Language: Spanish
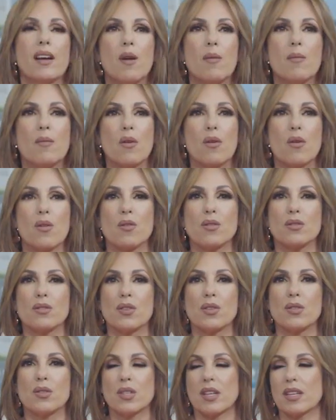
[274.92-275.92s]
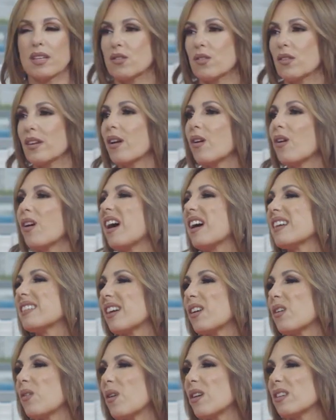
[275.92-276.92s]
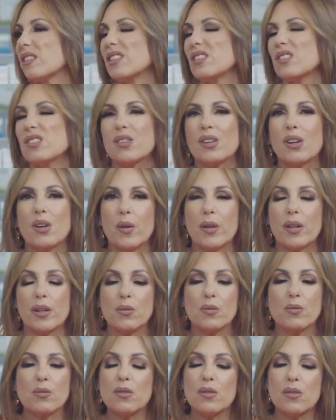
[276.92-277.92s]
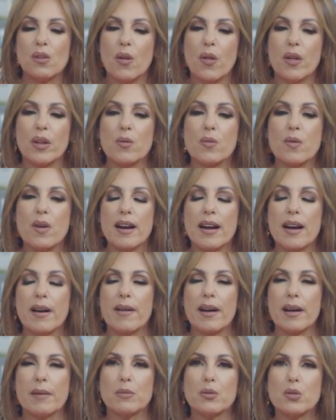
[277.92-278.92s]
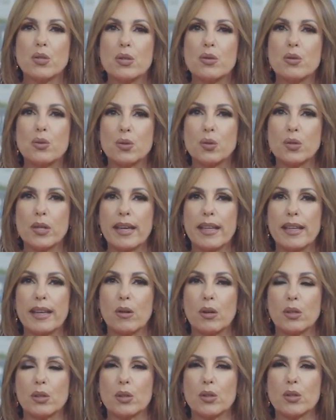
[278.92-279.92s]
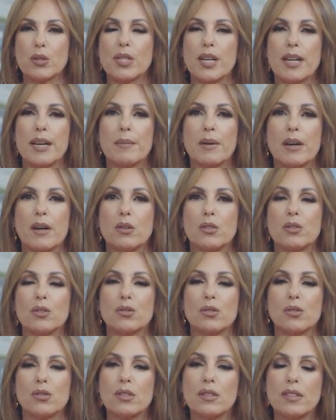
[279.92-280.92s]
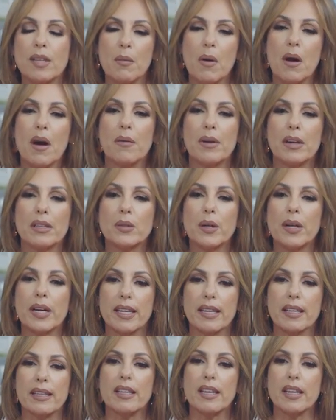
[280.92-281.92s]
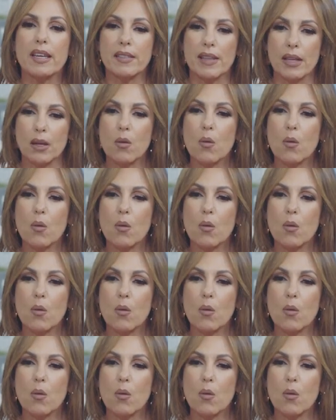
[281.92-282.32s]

como, yo sé, eso es hasta cuándo eso es lo de, lo de nunca acabar. Muchos de ustedes cuando nos llaman, cuando nosotros estamos hablando aquí de, de